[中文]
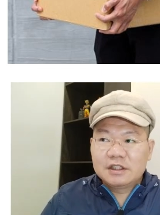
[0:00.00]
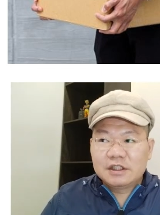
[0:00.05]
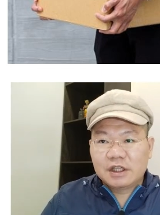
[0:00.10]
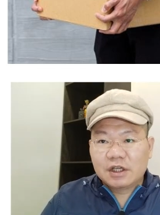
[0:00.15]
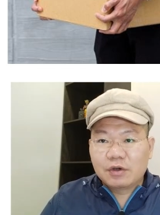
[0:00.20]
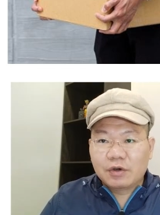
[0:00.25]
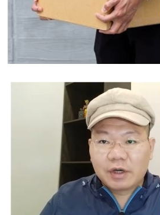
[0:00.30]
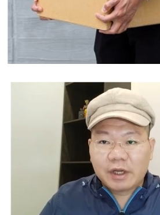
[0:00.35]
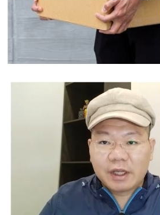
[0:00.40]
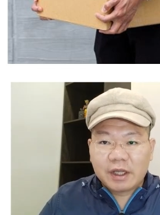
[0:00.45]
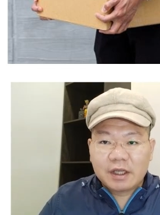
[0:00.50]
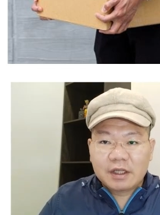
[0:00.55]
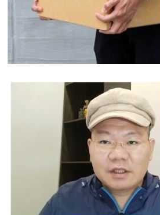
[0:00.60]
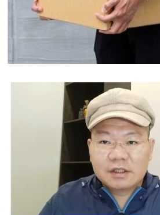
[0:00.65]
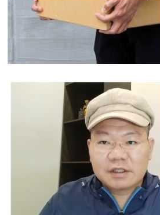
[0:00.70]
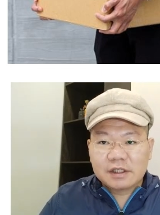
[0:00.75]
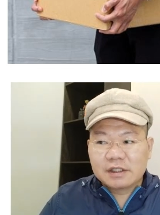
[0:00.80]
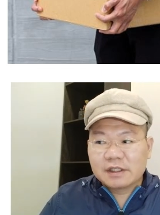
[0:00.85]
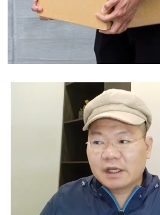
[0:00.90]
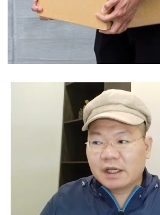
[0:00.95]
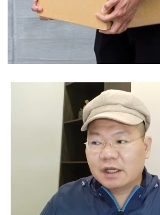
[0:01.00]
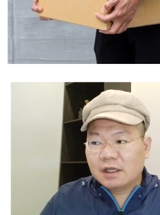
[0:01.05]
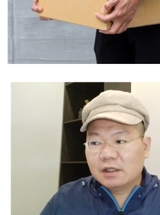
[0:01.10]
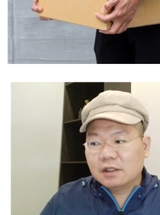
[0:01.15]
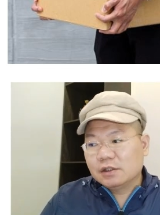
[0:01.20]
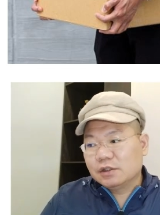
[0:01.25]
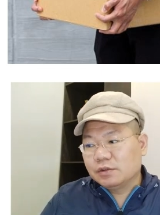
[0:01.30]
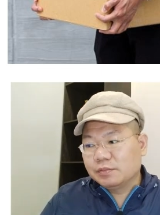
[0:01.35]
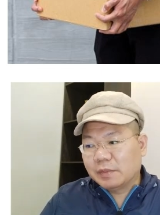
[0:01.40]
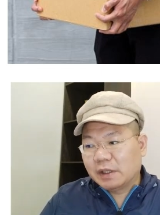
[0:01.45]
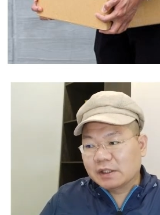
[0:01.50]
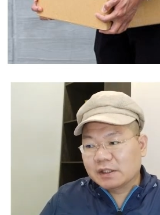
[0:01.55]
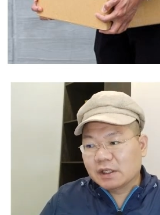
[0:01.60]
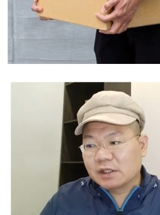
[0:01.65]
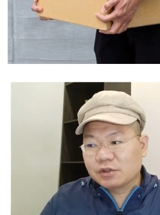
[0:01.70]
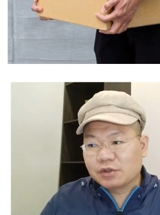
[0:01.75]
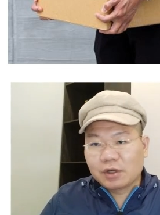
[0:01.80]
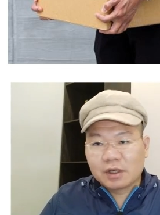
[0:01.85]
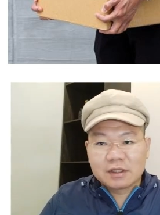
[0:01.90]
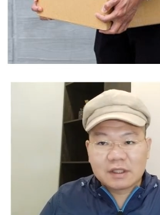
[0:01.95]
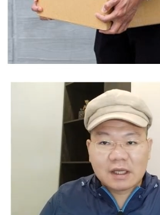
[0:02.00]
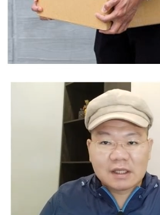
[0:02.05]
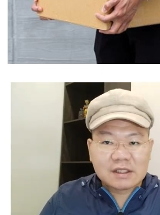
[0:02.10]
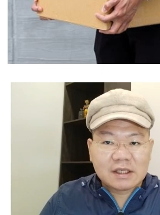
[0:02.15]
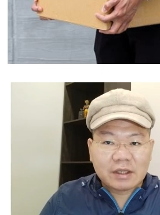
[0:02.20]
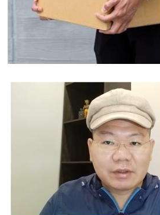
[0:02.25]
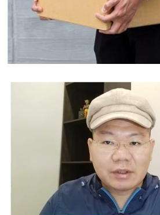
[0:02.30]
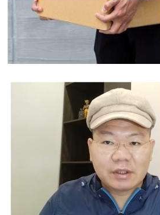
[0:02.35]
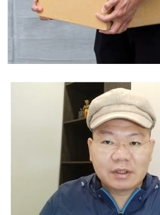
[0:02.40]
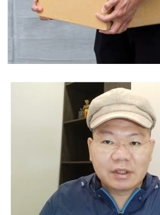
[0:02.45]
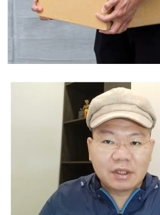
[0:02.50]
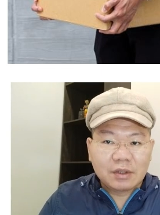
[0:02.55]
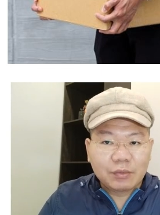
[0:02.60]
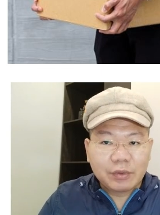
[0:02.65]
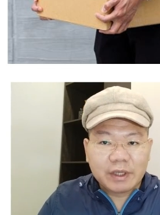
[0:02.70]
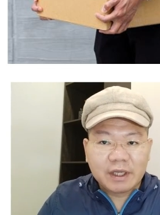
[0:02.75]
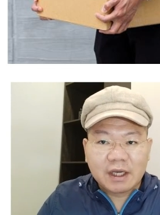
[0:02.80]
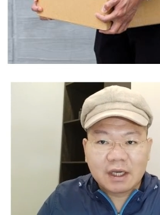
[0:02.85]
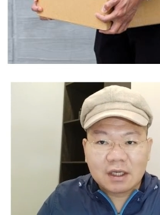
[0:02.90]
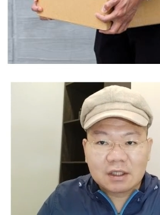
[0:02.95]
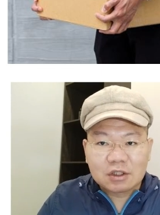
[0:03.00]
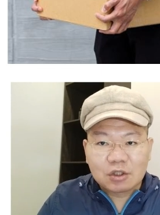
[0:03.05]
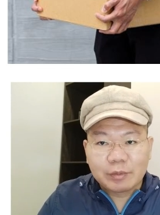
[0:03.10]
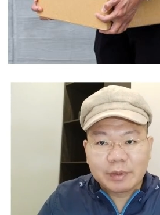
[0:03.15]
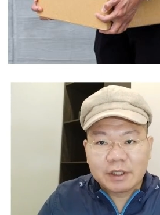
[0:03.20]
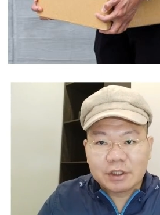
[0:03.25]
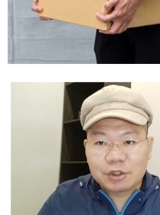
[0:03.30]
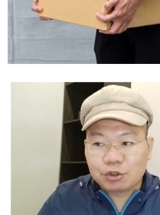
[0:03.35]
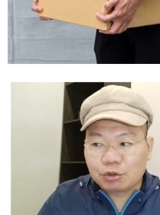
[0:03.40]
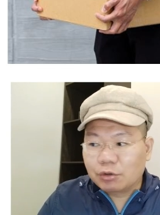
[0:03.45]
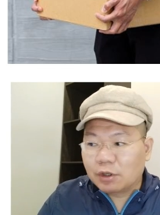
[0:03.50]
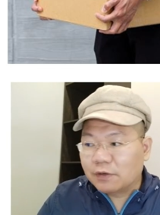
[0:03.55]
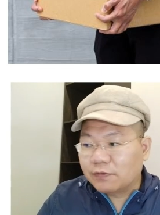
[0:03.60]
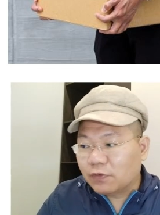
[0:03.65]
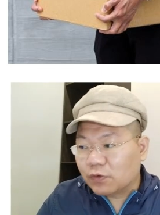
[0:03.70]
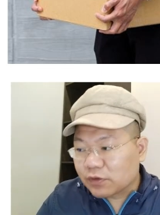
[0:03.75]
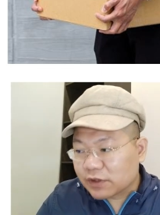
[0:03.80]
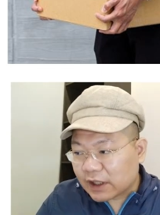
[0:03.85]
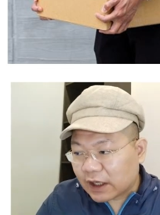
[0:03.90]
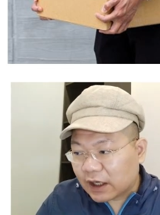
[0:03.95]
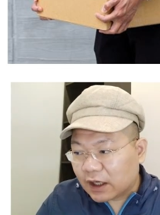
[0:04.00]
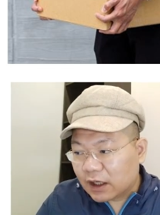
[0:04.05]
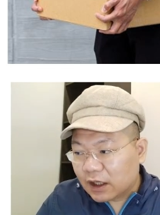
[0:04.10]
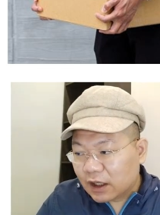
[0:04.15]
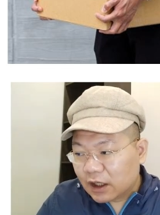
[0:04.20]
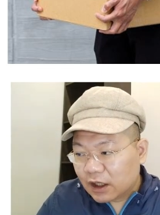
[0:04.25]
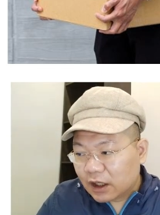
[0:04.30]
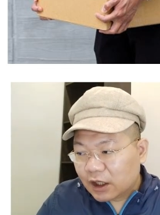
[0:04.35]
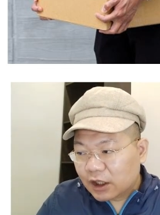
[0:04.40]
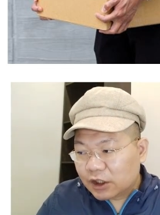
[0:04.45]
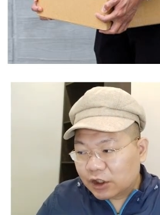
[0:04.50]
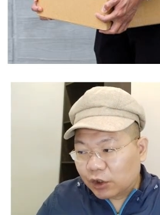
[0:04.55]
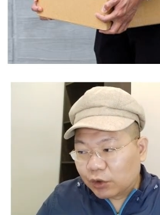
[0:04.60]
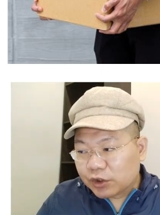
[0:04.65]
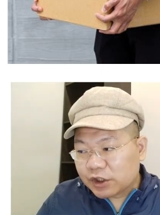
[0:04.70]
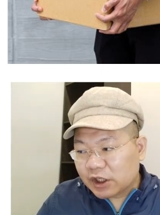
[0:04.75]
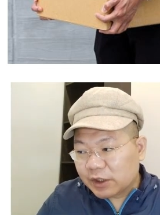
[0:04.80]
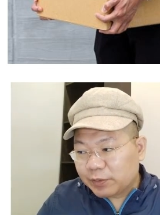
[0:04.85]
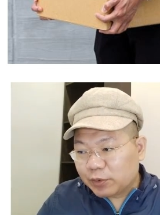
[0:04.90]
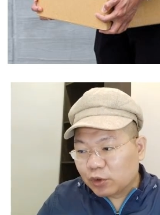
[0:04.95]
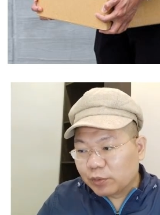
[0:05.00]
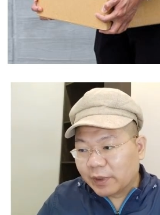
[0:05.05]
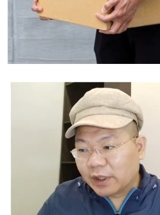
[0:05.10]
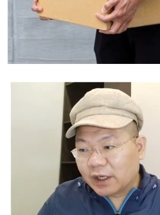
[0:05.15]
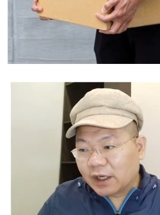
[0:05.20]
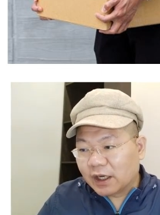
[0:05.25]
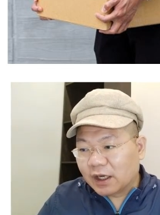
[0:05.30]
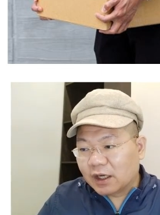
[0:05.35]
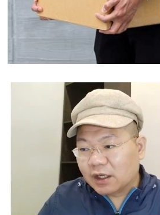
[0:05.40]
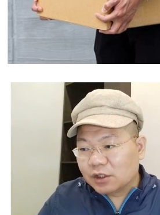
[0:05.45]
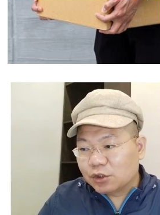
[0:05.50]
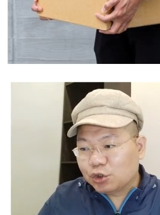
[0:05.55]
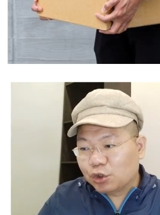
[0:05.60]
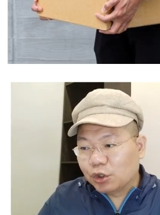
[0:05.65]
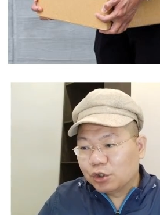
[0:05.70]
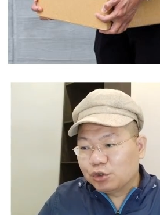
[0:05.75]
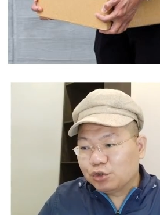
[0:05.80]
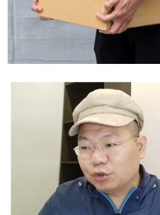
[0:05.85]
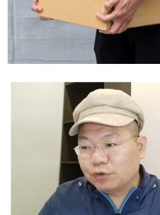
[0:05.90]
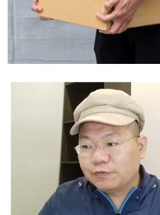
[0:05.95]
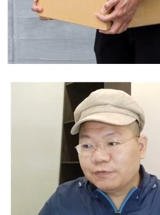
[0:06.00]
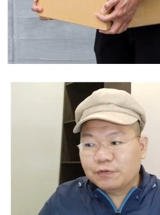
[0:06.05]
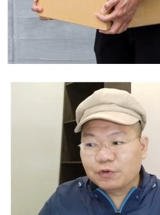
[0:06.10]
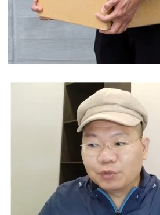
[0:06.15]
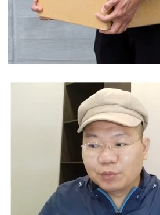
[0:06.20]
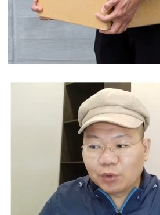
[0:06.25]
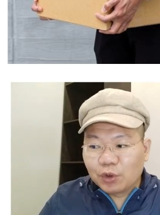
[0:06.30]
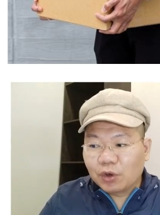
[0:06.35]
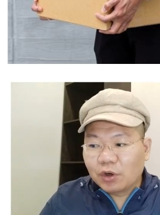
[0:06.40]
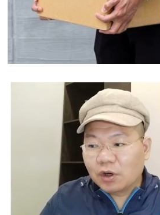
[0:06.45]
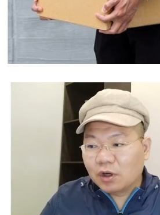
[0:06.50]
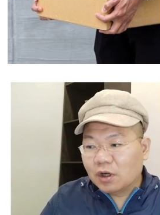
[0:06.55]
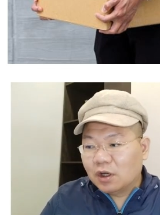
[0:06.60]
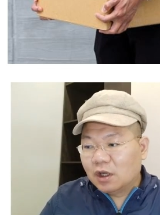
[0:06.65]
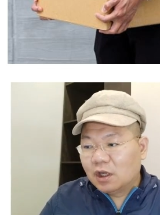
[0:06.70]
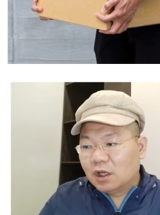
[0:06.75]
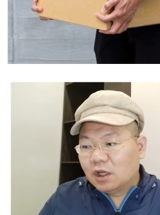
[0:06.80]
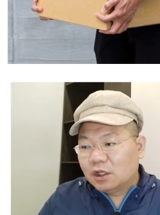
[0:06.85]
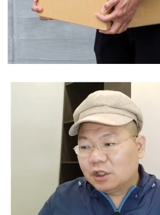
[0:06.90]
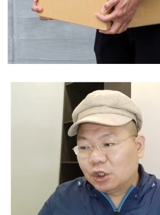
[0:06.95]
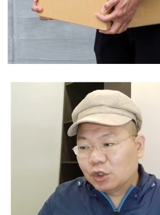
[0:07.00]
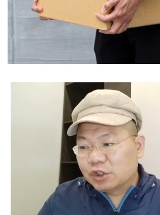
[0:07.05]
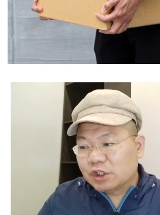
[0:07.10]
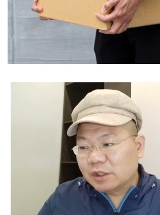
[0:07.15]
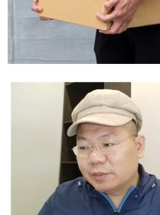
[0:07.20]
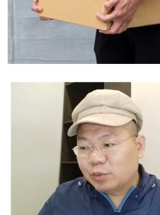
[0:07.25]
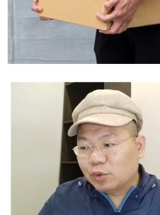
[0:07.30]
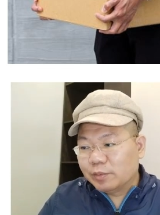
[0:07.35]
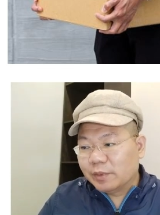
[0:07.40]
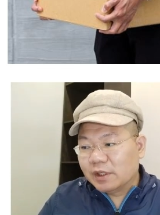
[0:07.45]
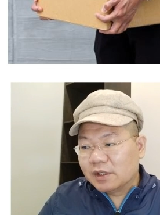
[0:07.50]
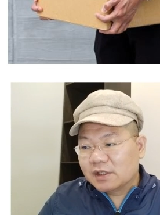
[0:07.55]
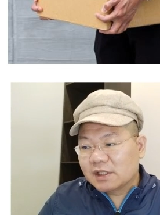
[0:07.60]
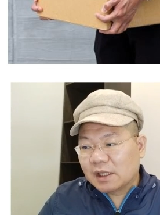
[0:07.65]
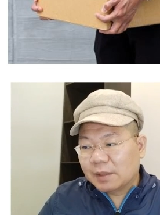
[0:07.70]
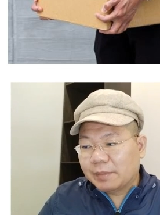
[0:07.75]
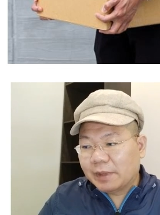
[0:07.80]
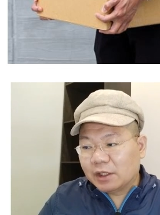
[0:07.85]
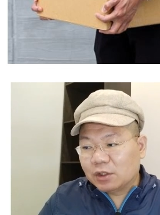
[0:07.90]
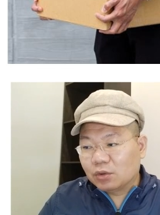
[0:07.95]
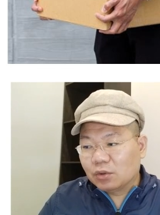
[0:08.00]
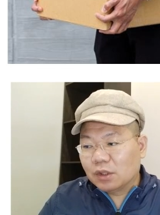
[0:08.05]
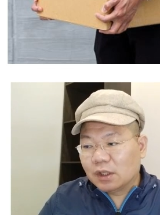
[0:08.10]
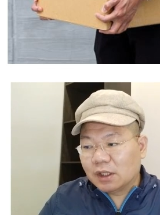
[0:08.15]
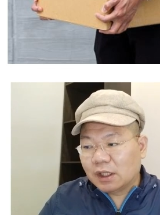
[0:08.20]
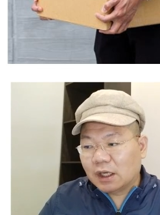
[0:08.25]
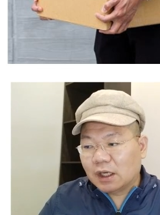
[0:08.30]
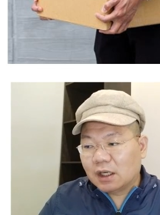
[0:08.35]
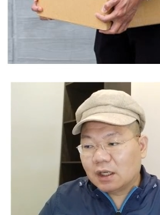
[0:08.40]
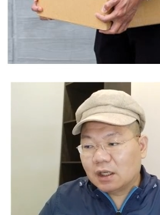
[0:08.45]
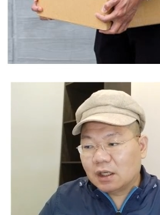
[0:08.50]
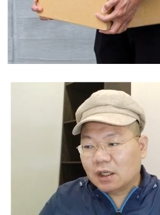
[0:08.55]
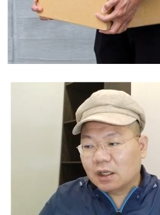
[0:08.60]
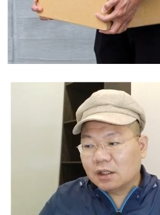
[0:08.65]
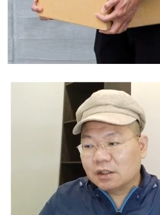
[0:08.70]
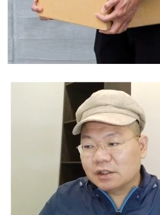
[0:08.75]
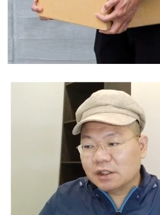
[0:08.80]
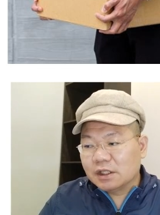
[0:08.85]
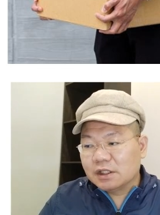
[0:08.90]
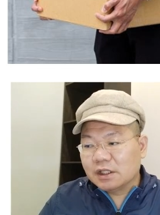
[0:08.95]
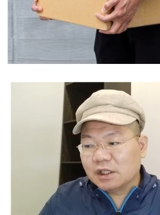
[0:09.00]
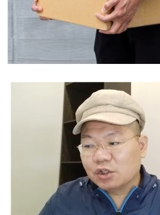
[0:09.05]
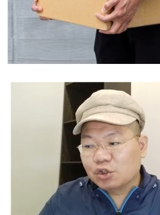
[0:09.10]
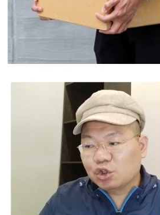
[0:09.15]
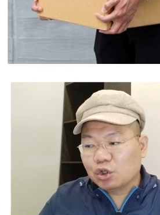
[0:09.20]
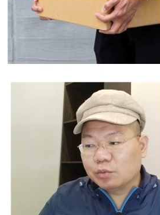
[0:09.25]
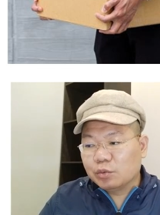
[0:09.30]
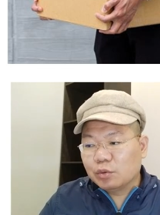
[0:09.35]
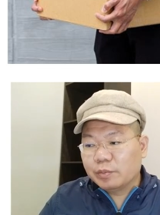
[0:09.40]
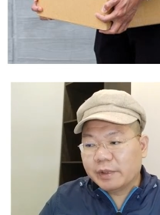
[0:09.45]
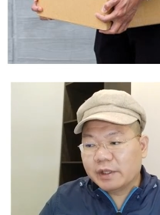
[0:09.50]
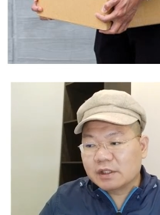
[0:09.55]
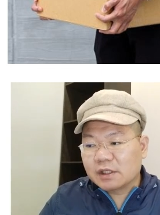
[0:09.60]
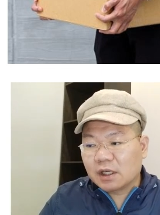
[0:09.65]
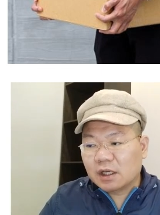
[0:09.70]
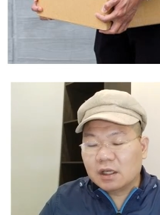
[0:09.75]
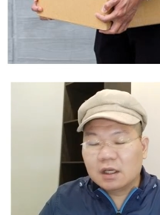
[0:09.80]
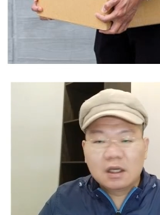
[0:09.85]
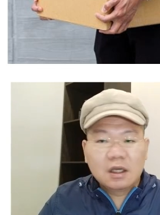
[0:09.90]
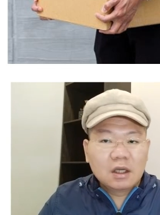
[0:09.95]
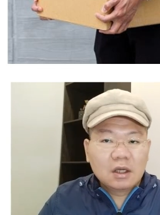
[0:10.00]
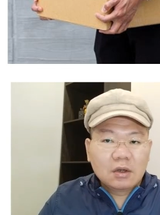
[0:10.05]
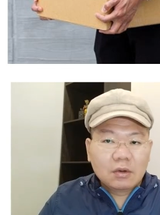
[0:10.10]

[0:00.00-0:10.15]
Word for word: 结果嘞，现在马上就要大裁员，连维亚都被全网封杀，游戏部门啊全军覆没，游戏部门三百多人啊啊，接近全部被裁。